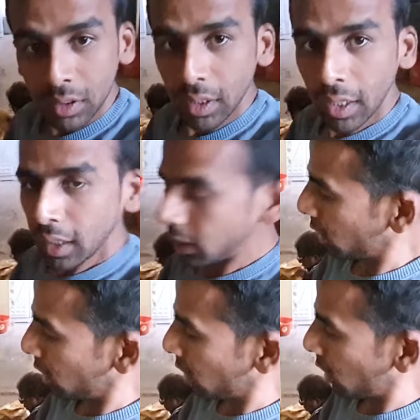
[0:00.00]
ये एक
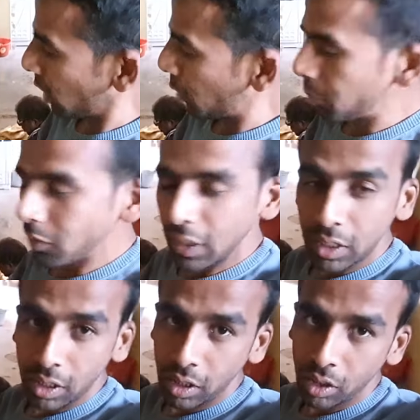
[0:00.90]
लंबी वाली
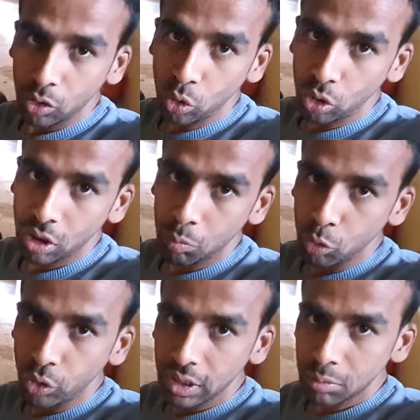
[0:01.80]
है दोनों तरफ
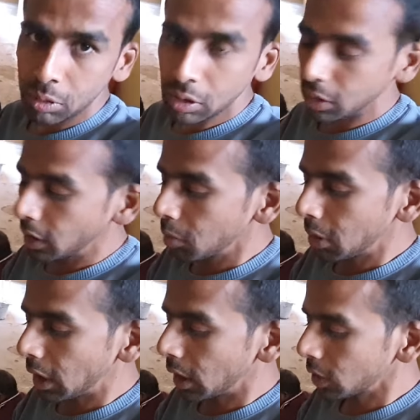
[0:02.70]
मुंह है इसमें दिए में
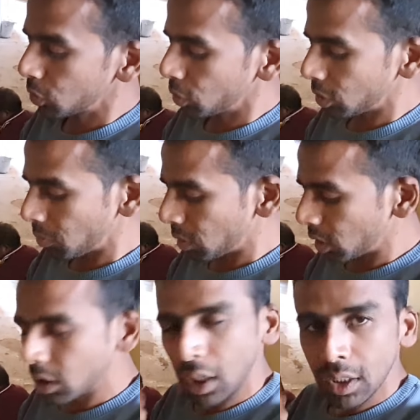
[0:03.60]
लगा के दोनों तरफ से
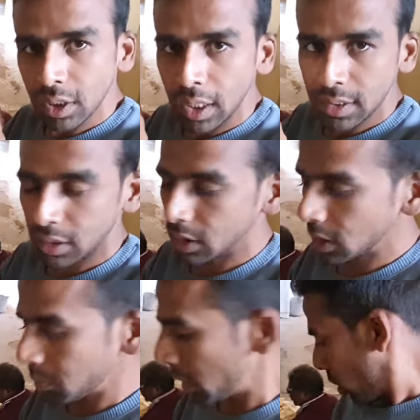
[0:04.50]
दिया जला सकते हैं
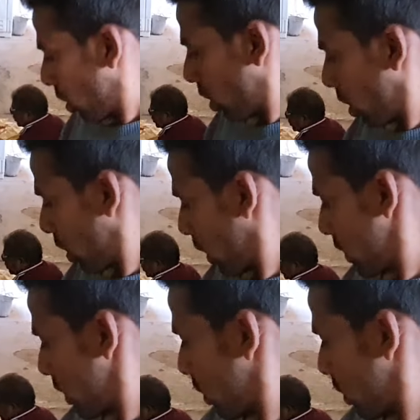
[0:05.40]
इसमें और ऐसी